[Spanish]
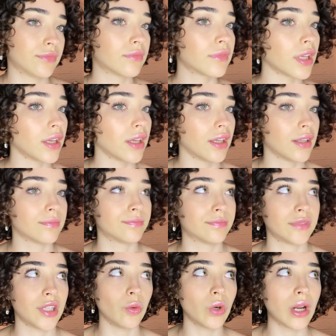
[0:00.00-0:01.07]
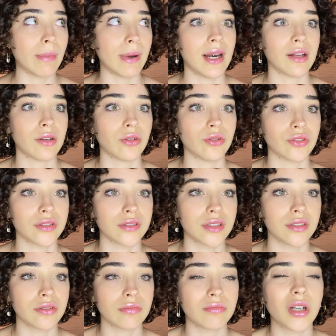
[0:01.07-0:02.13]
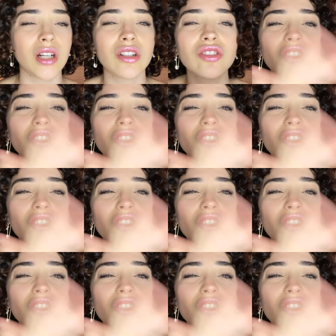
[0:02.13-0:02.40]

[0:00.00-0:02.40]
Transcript: te, te dura más las cosas, qué Bueno, no